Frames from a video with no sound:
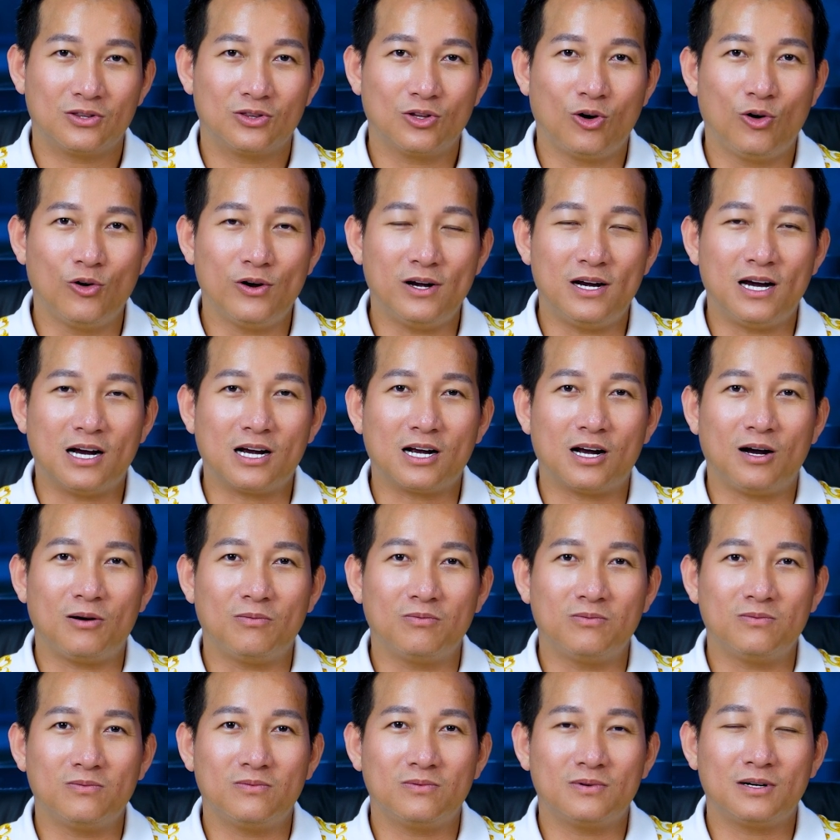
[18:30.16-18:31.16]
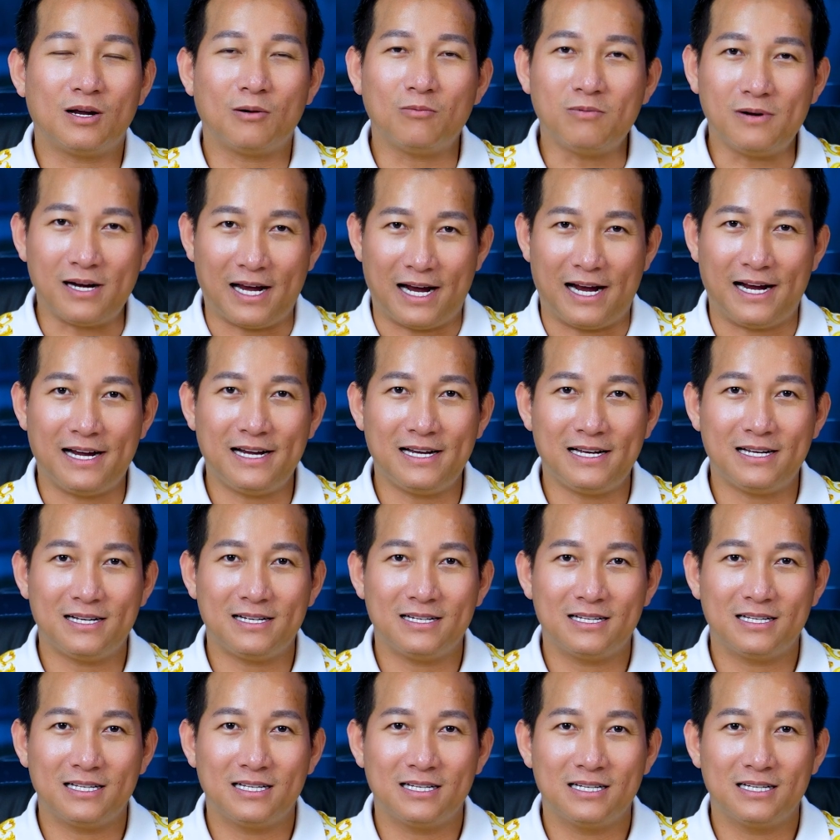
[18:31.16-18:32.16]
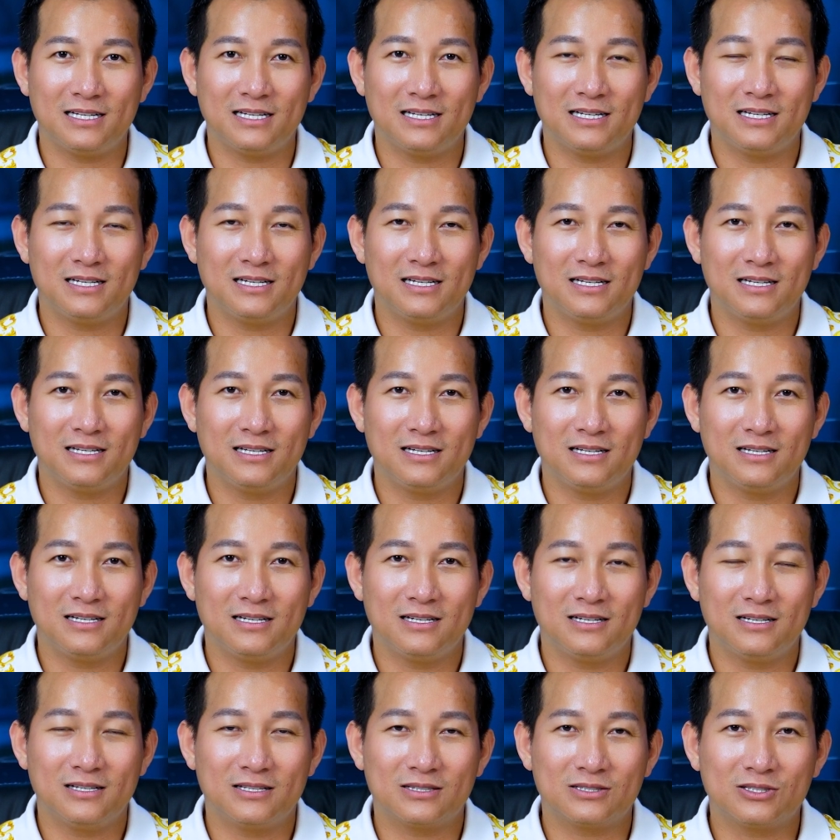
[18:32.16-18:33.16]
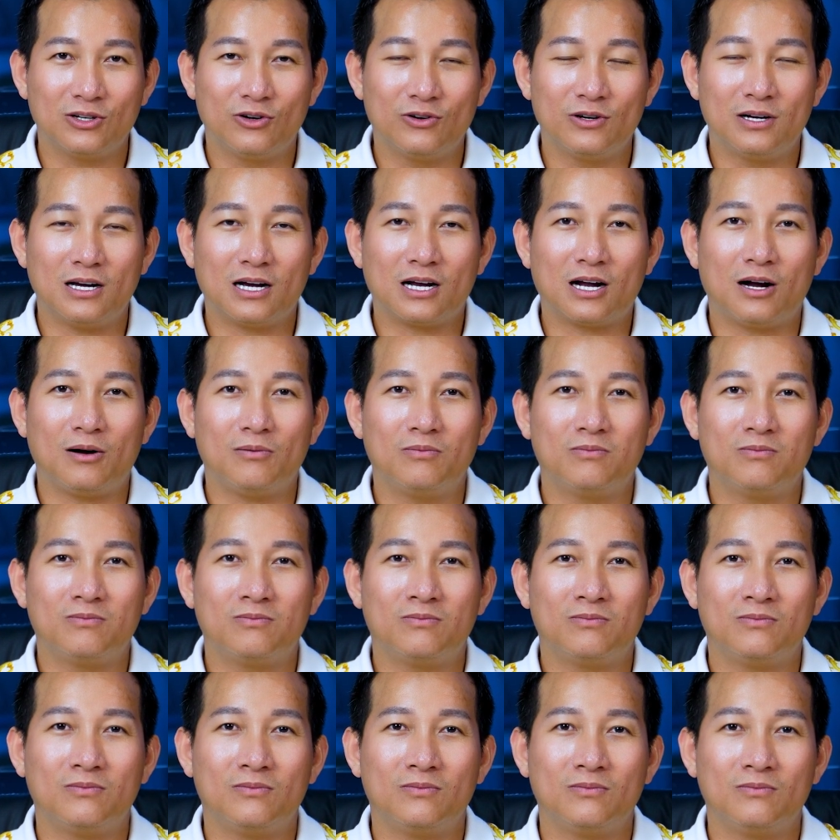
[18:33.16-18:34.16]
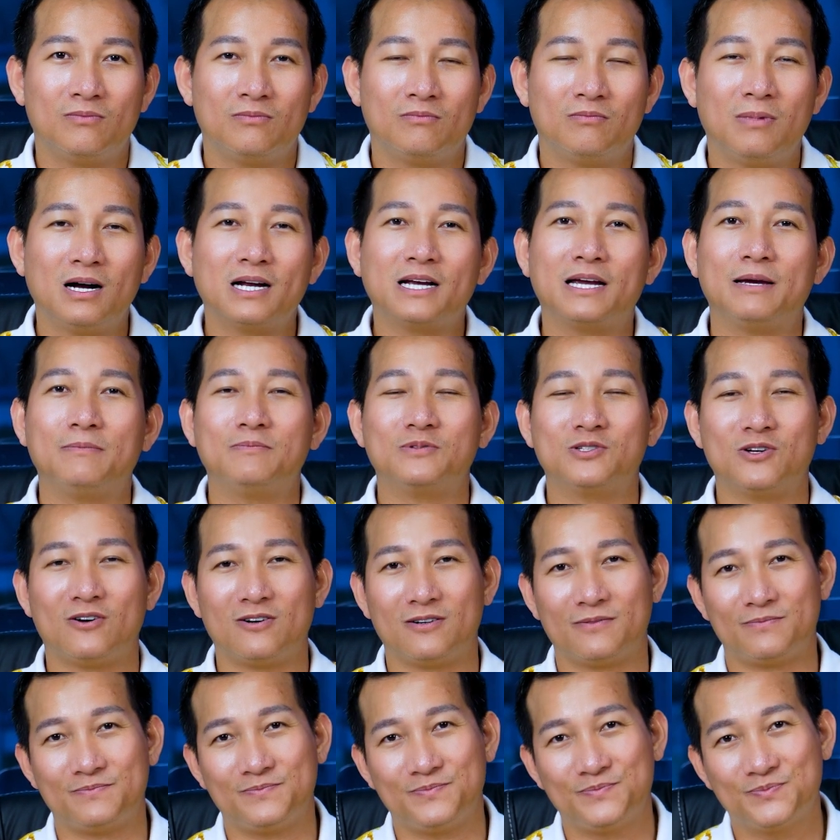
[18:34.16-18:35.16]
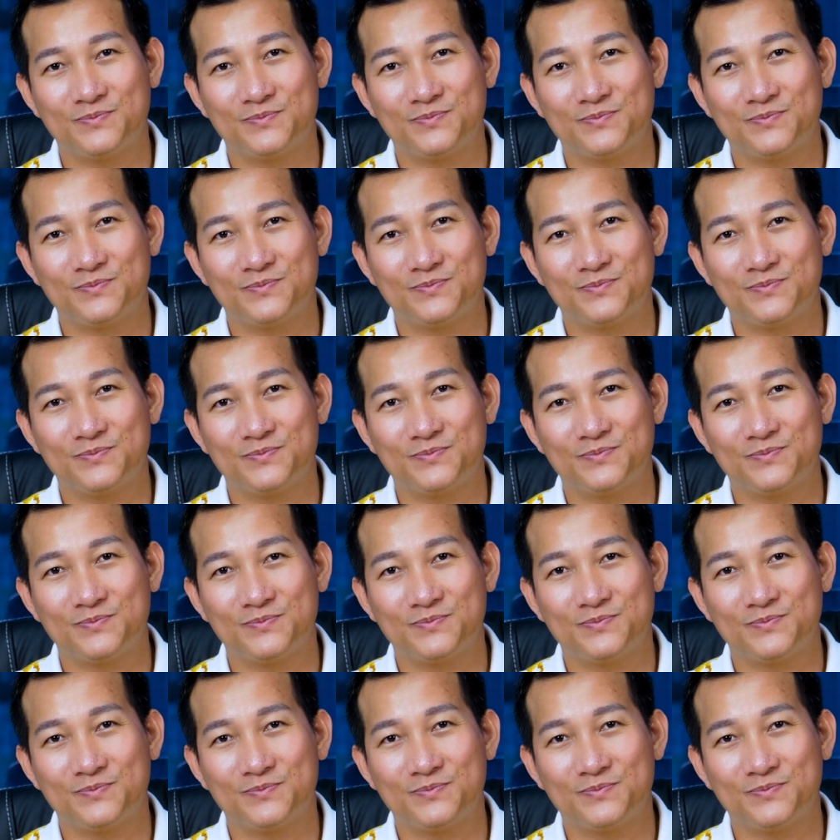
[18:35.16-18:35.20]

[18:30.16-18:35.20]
tôi đã không nóng nảy tôi đã không mất kiểm soát